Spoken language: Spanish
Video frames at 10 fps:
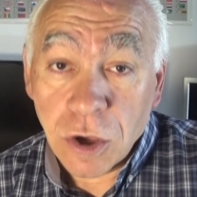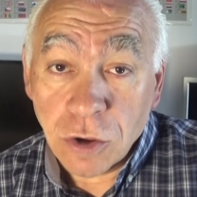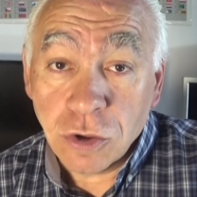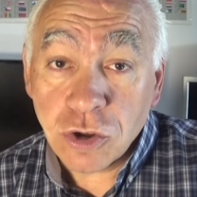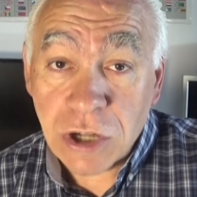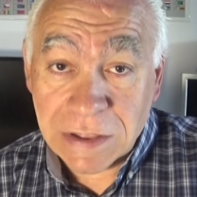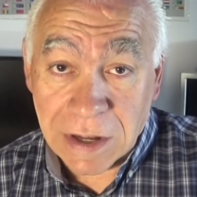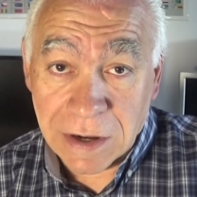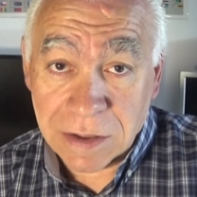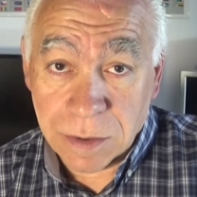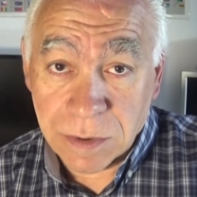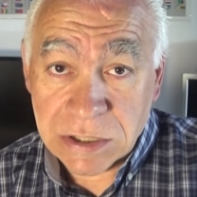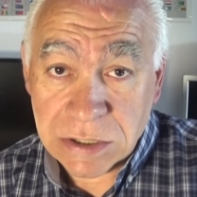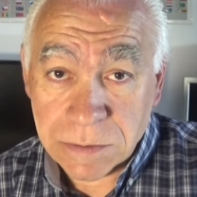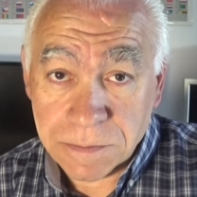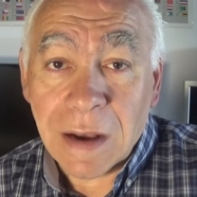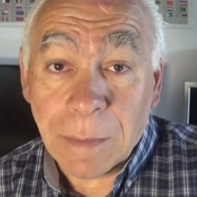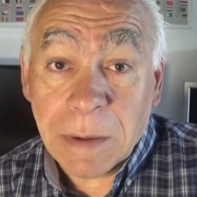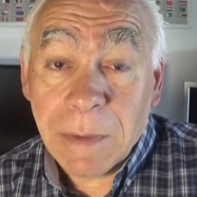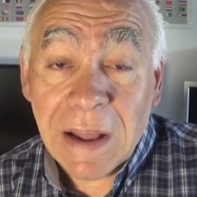dos alternativas. La
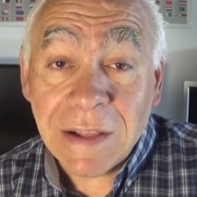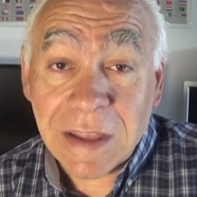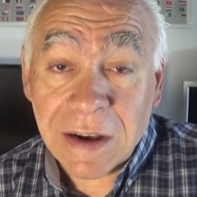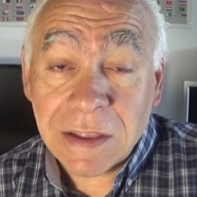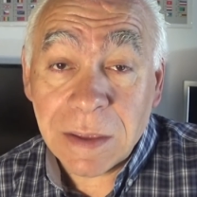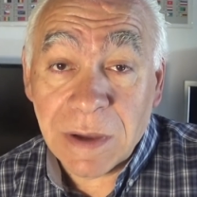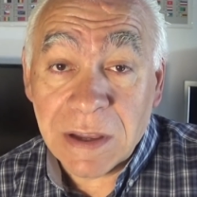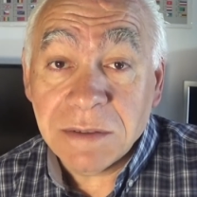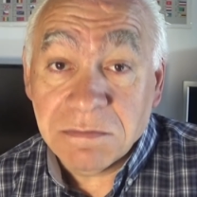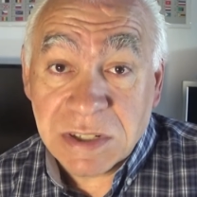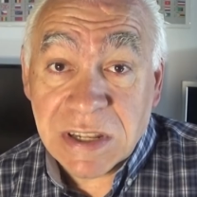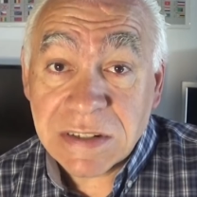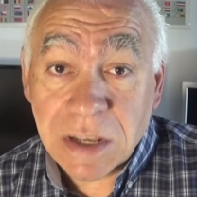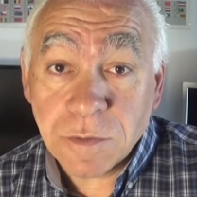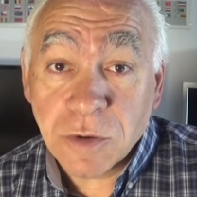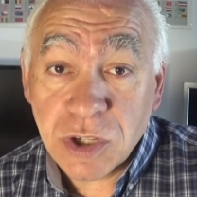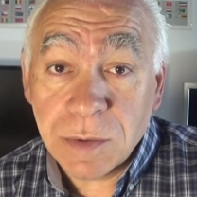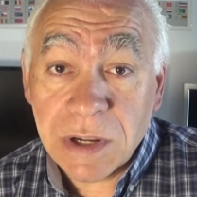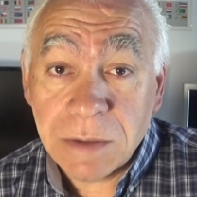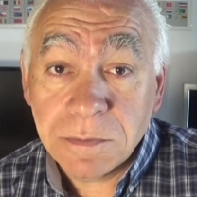primera alternativa, si es que es
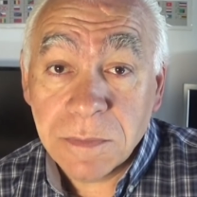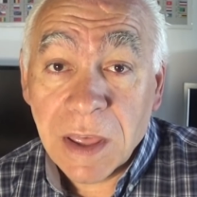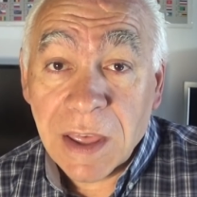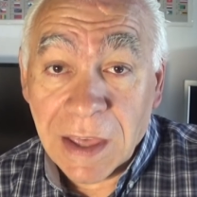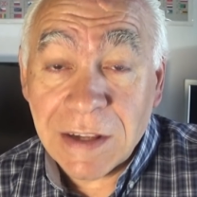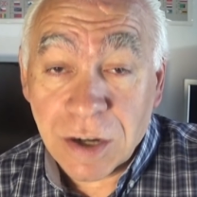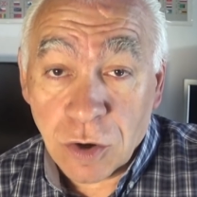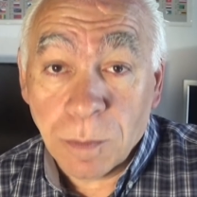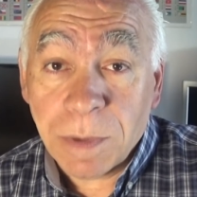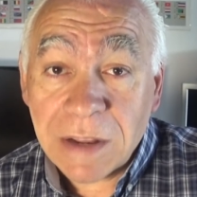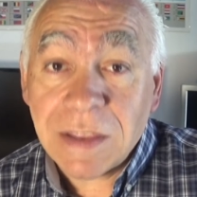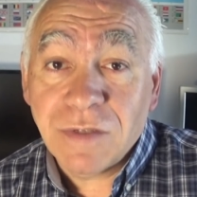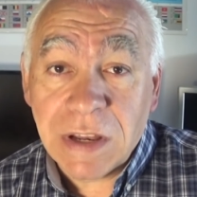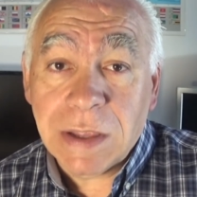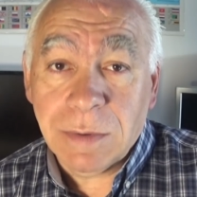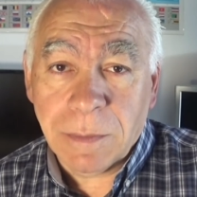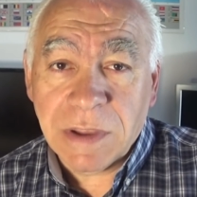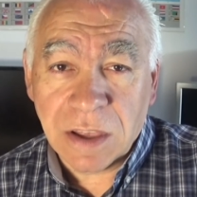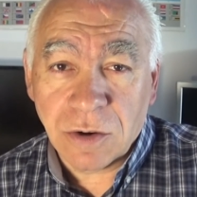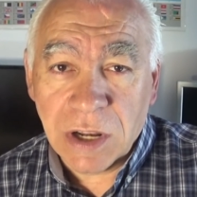posible, es romper
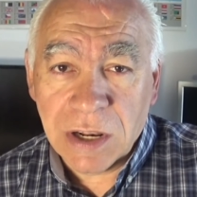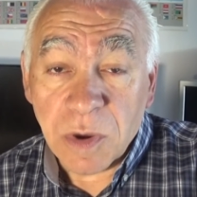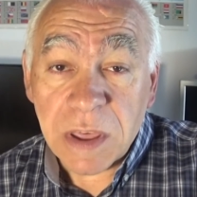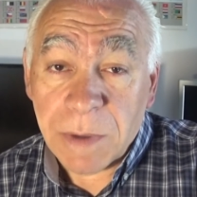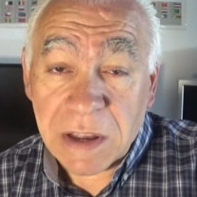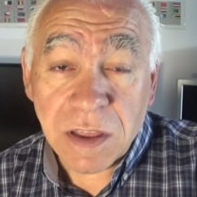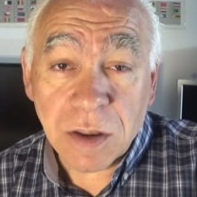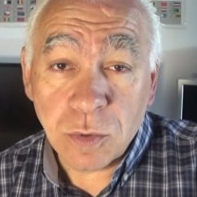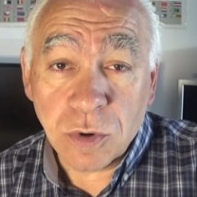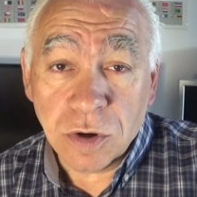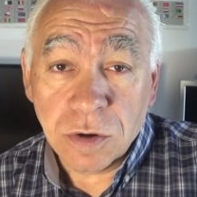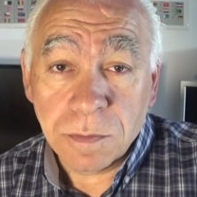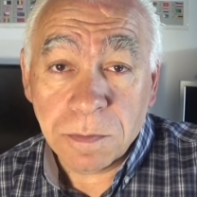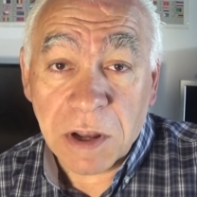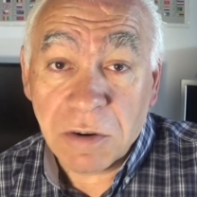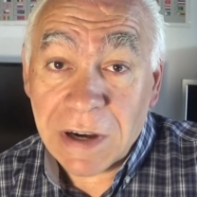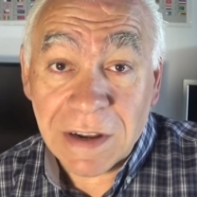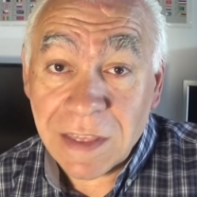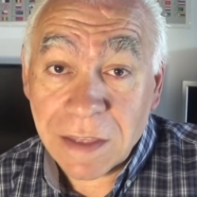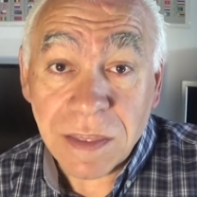definitivamente con él. Puede parecer duro, pero en
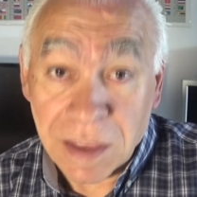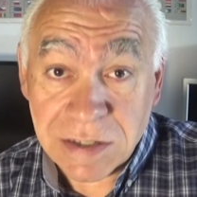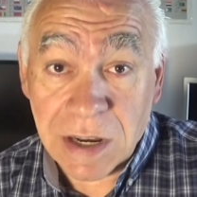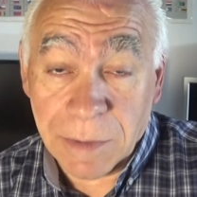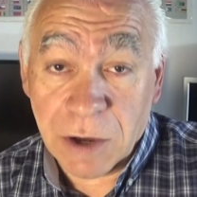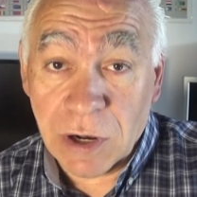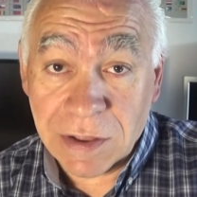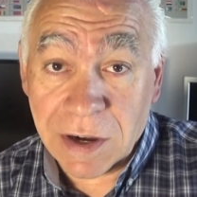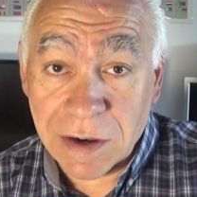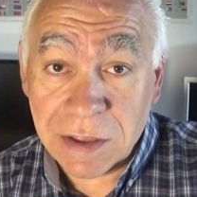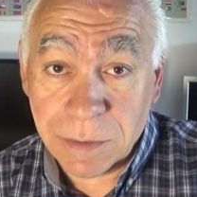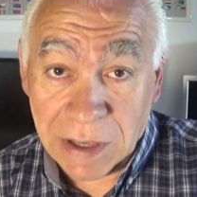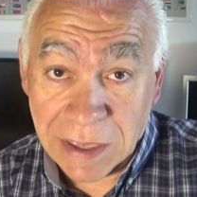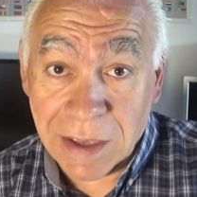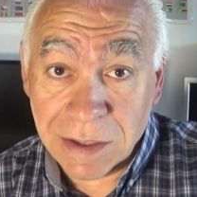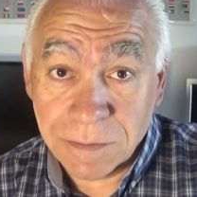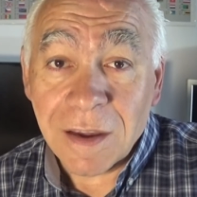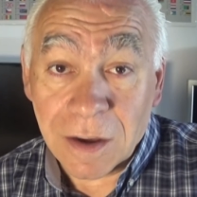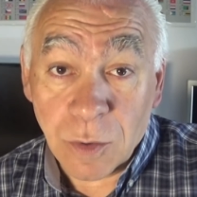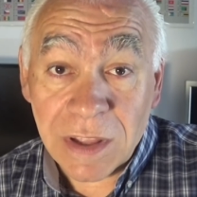realidad es la mejor alternativa que hay.
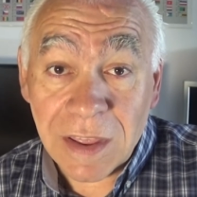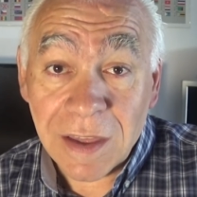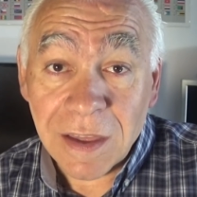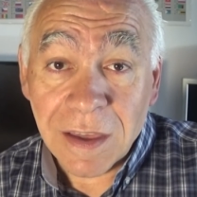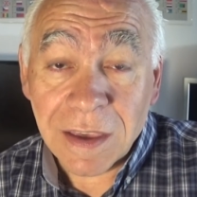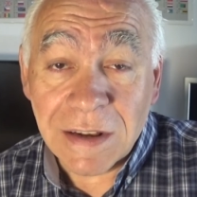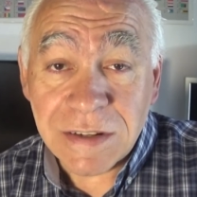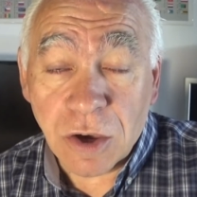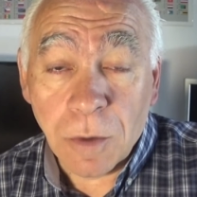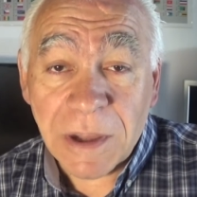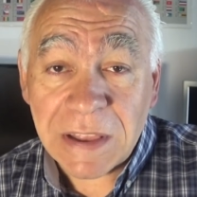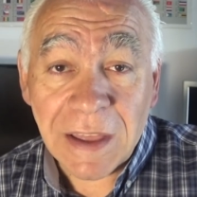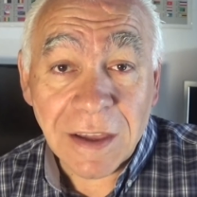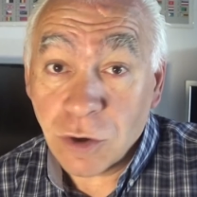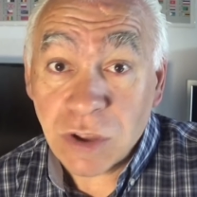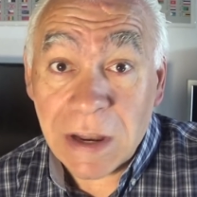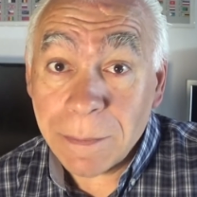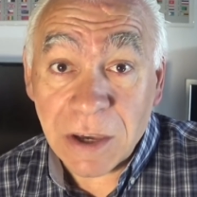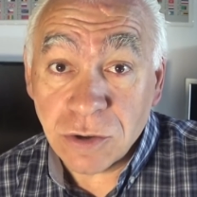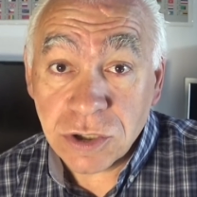Recuerda que el psicópata no tiene
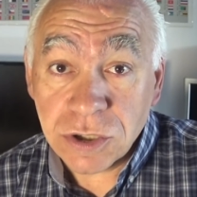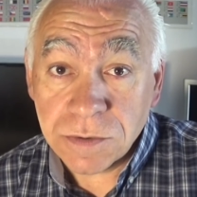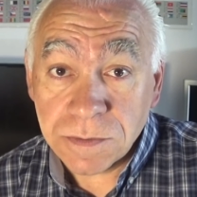amigos.